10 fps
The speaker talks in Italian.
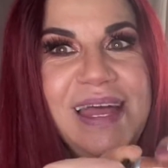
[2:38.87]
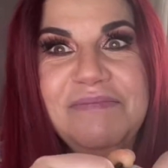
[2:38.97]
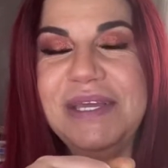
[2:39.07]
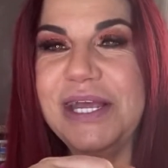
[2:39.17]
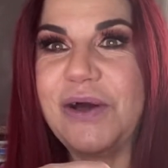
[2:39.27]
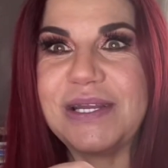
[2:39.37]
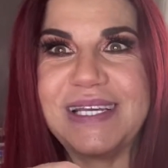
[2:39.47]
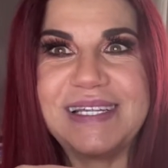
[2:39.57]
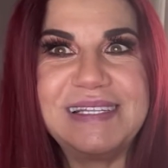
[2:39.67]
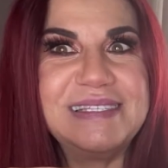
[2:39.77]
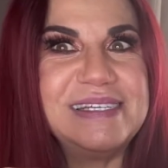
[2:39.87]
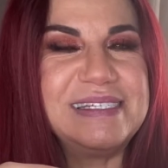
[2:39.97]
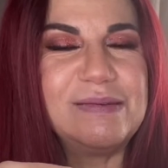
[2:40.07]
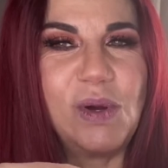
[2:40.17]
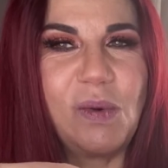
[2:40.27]
Mi ricorda
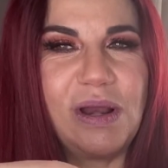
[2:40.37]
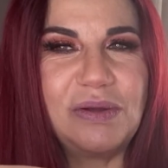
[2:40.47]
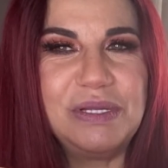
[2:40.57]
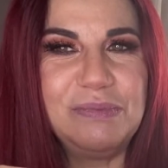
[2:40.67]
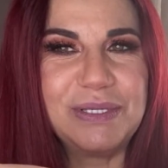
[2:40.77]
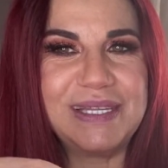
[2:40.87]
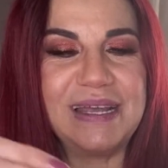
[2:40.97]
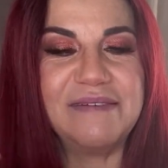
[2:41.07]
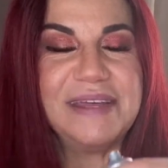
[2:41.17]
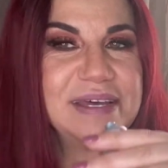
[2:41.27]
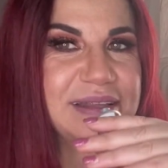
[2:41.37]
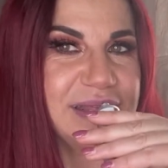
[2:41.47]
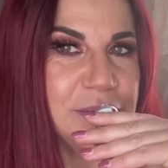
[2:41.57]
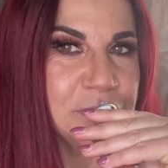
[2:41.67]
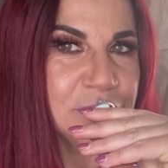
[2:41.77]
tantissimo quello di Bottega
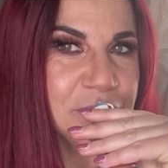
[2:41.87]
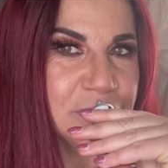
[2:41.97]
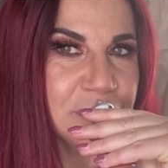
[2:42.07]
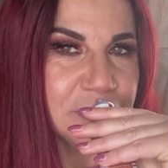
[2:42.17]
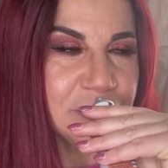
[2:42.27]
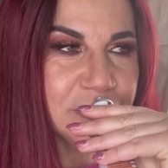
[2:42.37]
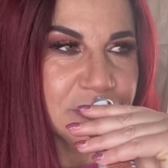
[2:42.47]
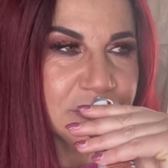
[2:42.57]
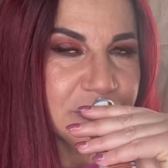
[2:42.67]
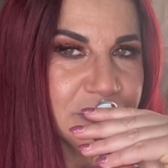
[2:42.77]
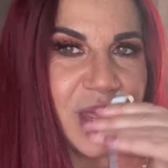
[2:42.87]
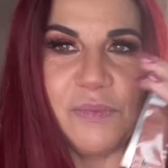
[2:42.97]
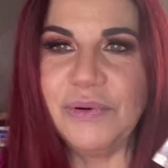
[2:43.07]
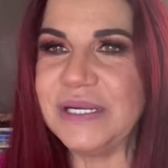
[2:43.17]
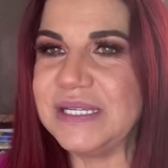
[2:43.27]
Verde, è
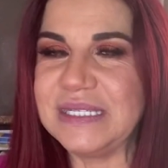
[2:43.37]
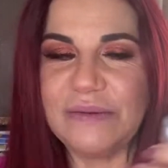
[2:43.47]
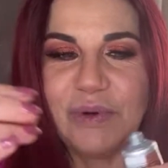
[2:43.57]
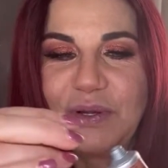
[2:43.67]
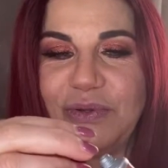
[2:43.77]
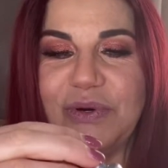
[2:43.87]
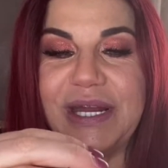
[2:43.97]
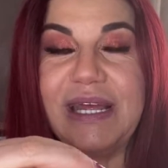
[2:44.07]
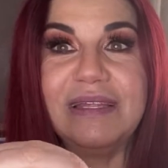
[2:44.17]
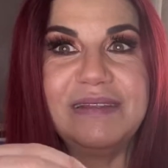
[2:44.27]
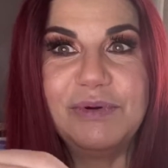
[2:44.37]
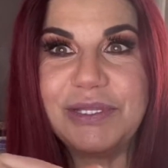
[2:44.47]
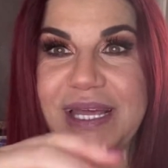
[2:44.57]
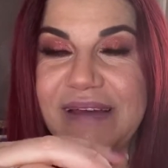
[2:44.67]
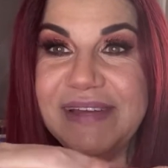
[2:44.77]
buonissimo l'odore di
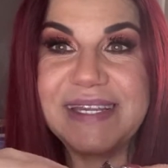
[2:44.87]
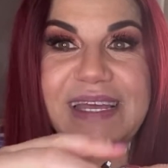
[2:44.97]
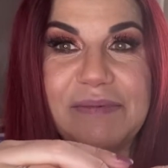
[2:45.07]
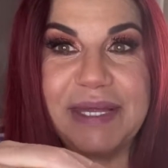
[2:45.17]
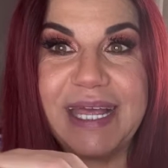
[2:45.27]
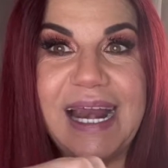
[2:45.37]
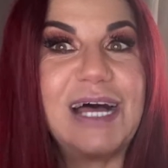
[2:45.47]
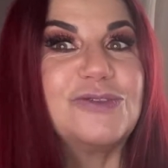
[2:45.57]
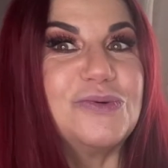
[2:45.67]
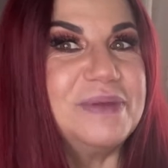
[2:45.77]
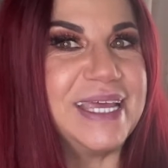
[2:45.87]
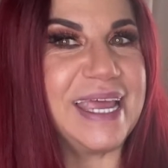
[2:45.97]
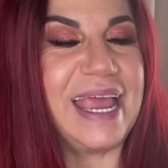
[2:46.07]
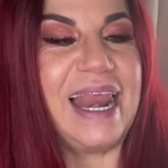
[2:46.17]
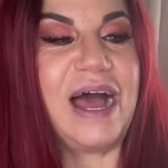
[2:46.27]
Bottega Verde che mi ha regalato
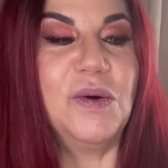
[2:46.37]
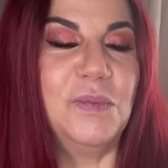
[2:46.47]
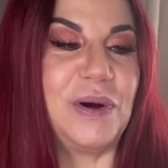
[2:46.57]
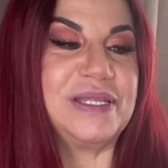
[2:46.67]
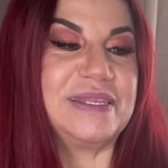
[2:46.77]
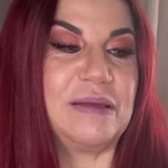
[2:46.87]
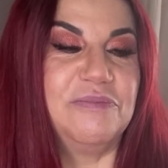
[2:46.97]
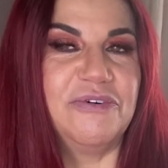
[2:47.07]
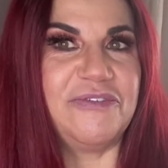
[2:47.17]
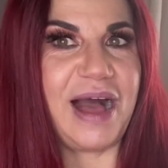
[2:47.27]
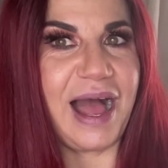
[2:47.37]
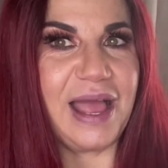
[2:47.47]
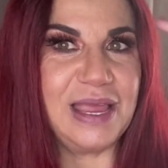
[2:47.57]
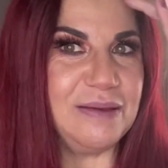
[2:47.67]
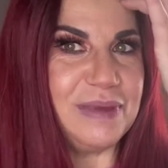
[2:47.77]
Michela un po' di tempo fa
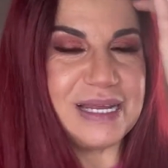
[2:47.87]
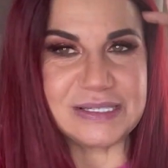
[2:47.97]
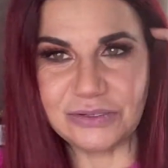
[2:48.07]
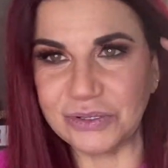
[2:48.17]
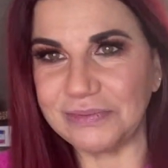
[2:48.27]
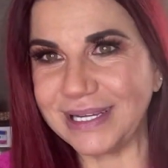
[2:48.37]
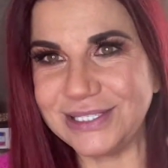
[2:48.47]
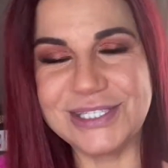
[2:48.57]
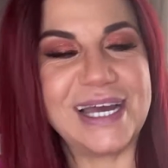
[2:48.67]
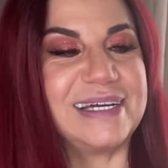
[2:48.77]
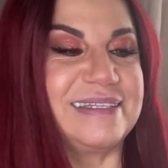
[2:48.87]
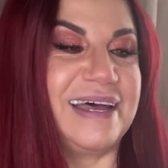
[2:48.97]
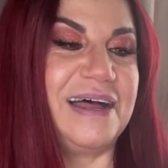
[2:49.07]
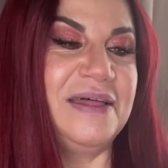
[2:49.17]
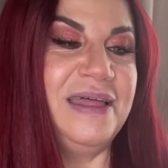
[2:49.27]
e me la sono
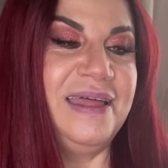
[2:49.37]
mangiata